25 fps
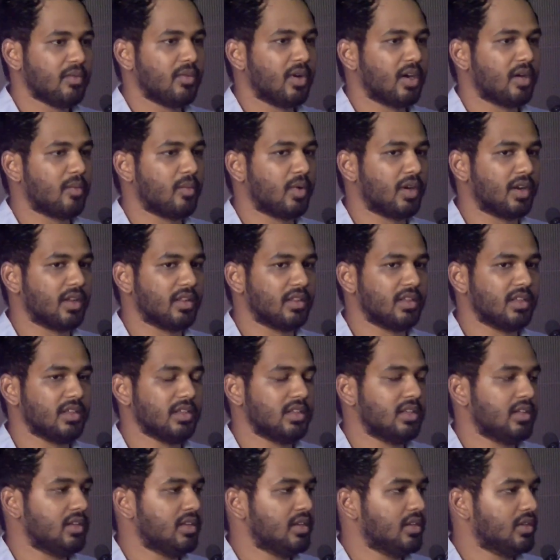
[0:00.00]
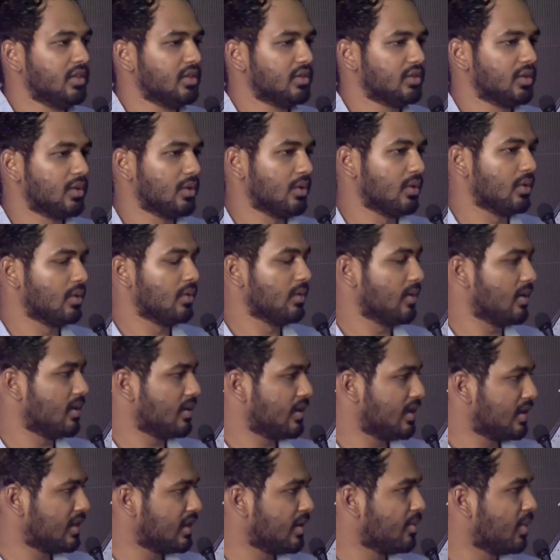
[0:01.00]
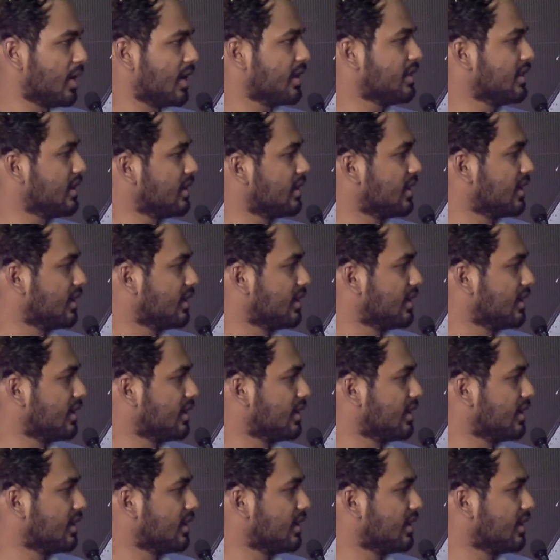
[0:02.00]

ஒர்க் பண்ணுது ஸோ இந்த படத்தை